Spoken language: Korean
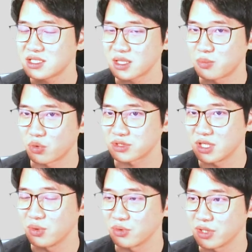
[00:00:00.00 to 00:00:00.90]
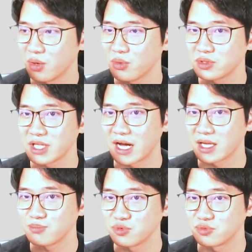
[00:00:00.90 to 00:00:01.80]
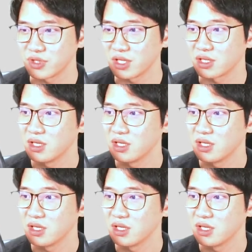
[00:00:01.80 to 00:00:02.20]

하나씩 복사해 오거나 혹은 아랫부분에